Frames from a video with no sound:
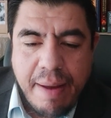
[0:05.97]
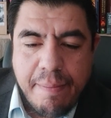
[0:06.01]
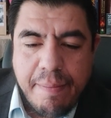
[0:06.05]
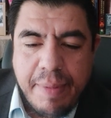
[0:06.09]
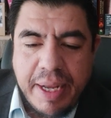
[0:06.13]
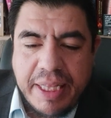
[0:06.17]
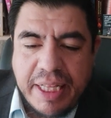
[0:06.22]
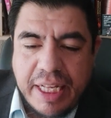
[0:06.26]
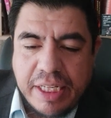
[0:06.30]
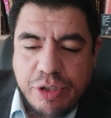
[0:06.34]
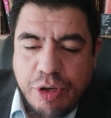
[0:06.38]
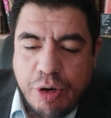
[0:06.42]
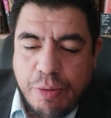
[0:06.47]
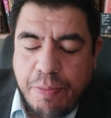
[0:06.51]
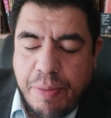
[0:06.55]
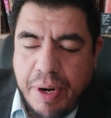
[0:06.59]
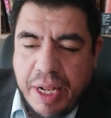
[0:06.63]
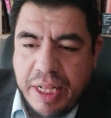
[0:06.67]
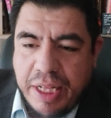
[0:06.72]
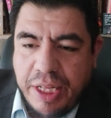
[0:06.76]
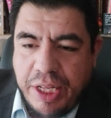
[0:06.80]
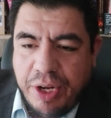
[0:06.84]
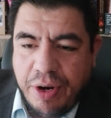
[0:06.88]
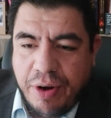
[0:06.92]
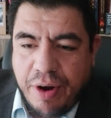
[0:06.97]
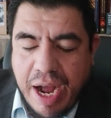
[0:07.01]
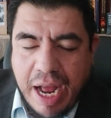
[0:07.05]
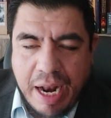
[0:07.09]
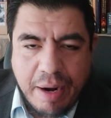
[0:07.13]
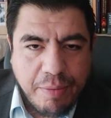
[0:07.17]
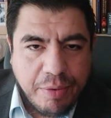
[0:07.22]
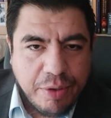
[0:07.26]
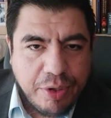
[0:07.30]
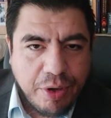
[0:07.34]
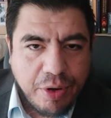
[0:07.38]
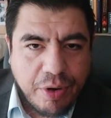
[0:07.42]
Meta sorprendió
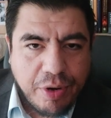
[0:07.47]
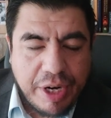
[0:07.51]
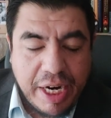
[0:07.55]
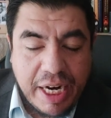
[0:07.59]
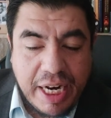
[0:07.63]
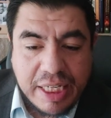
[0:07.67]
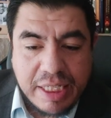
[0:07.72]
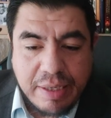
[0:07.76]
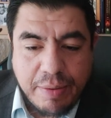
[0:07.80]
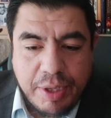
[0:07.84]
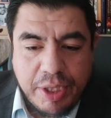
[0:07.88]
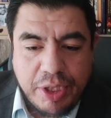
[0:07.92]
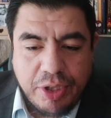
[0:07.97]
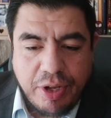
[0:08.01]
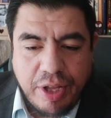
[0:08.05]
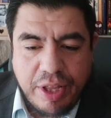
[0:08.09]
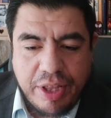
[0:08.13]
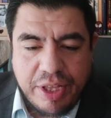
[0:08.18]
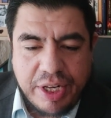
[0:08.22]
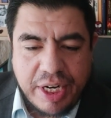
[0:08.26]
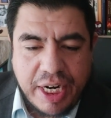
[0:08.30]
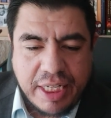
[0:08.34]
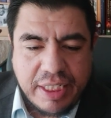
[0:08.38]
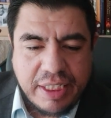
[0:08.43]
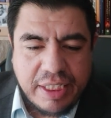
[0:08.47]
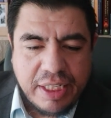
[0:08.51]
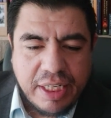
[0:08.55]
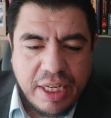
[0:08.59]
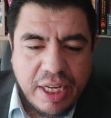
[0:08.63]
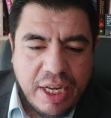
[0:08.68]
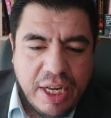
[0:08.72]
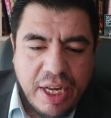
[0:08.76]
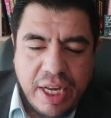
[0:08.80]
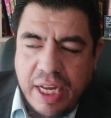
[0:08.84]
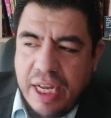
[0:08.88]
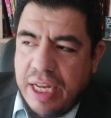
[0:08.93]
al mundo con el lanzamiento de Threads,
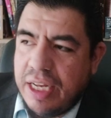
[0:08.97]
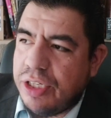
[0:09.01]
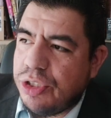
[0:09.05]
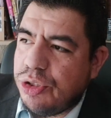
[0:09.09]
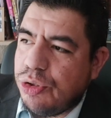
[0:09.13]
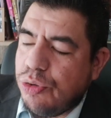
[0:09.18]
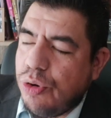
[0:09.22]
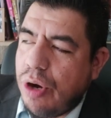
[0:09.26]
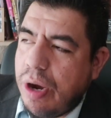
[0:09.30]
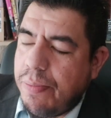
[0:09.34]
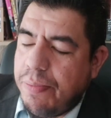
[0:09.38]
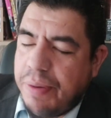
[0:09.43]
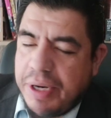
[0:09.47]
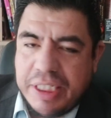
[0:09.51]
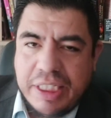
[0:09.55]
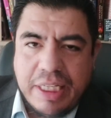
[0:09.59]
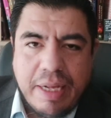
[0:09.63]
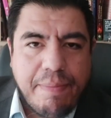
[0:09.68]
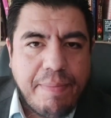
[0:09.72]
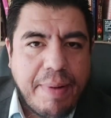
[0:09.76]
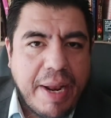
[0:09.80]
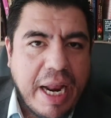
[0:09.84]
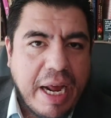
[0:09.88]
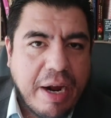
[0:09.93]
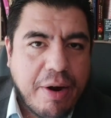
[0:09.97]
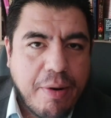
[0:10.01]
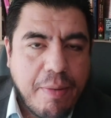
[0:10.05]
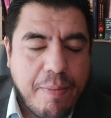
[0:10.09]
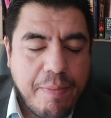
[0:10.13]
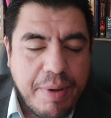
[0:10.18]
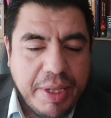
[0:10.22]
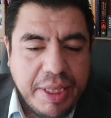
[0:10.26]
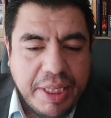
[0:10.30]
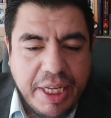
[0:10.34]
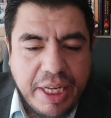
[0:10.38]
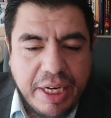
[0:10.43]
su apuesta para
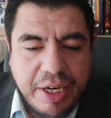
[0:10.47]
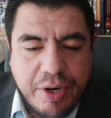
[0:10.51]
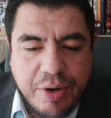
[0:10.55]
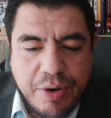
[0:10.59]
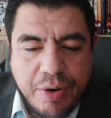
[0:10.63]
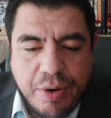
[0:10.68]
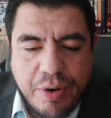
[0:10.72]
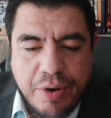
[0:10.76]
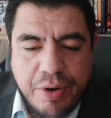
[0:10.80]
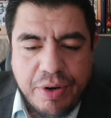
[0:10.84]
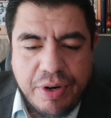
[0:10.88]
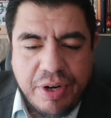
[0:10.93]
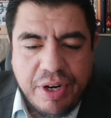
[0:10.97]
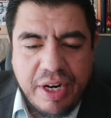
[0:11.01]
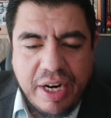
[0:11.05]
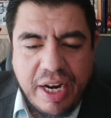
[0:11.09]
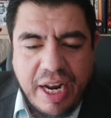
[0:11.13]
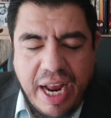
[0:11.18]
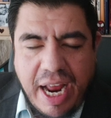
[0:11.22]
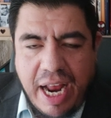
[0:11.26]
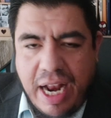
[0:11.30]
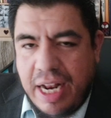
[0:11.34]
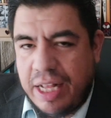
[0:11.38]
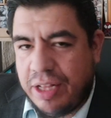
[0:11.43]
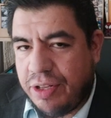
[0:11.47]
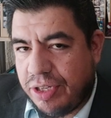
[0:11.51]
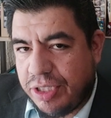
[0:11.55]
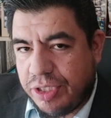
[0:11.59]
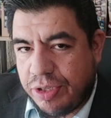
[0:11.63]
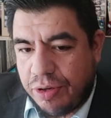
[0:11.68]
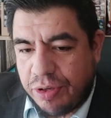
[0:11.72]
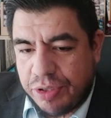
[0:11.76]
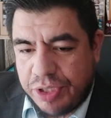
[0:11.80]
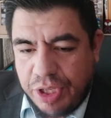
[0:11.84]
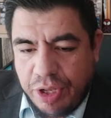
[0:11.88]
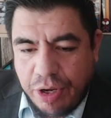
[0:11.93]
competir con el entonces
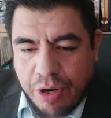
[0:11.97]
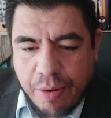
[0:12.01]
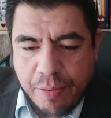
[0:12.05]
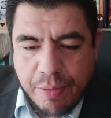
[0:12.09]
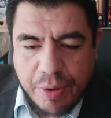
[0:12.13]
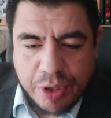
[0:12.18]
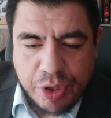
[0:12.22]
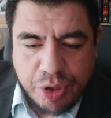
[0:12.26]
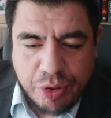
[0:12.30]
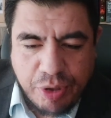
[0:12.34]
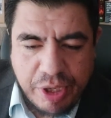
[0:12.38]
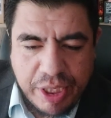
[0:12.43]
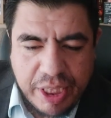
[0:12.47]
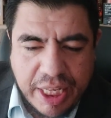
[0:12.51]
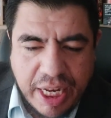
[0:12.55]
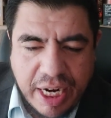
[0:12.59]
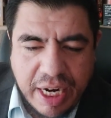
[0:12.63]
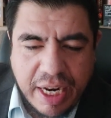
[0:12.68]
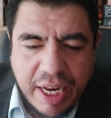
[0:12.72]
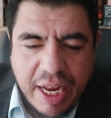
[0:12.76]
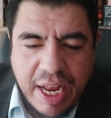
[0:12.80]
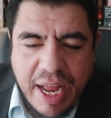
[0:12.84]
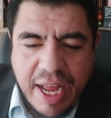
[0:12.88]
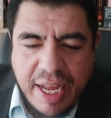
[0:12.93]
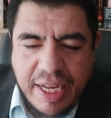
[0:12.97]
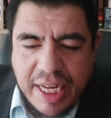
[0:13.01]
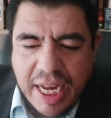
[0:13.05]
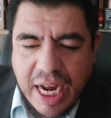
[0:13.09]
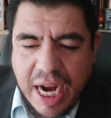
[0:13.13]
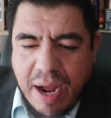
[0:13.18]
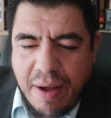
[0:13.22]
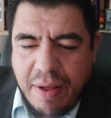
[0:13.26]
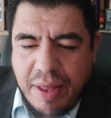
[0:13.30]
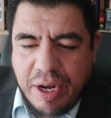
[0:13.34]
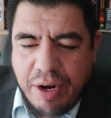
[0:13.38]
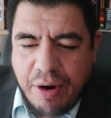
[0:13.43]
conocido como Twitter y
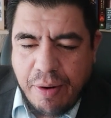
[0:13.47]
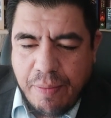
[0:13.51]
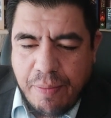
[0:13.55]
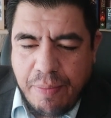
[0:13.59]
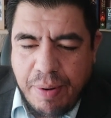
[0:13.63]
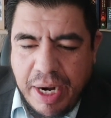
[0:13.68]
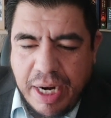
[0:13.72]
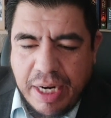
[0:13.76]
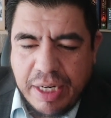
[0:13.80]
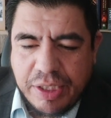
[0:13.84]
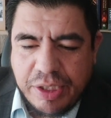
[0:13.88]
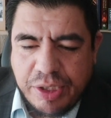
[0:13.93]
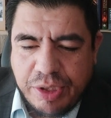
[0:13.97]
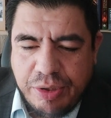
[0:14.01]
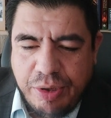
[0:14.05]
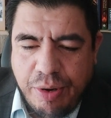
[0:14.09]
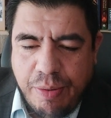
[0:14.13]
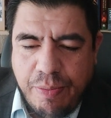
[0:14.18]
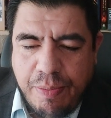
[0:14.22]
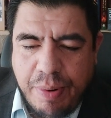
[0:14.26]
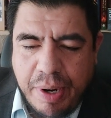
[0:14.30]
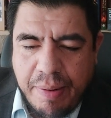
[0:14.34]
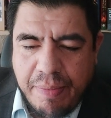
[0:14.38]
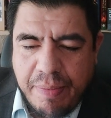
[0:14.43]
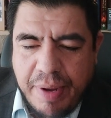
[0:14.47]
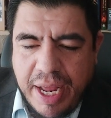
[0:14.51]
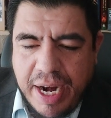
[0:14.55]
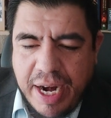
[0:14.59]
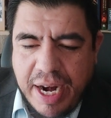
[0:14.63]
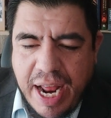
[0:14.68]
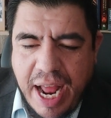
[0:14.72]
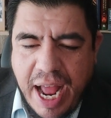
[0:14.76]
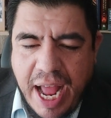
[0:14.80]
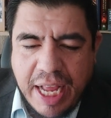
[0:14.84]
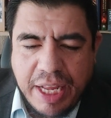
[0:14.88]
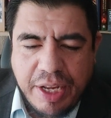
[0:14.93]
acaba de cumplir su
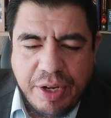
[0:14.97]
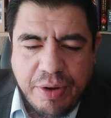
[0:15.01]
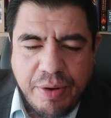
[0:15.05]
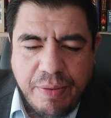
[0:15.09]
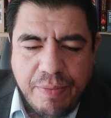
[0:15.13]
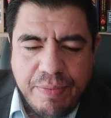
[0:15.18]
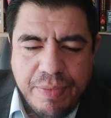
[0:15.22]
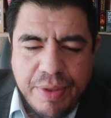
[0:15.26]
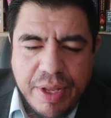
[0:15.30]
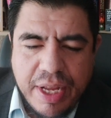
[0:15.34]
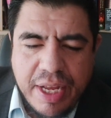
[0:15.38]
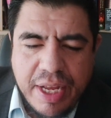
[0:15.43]
primer año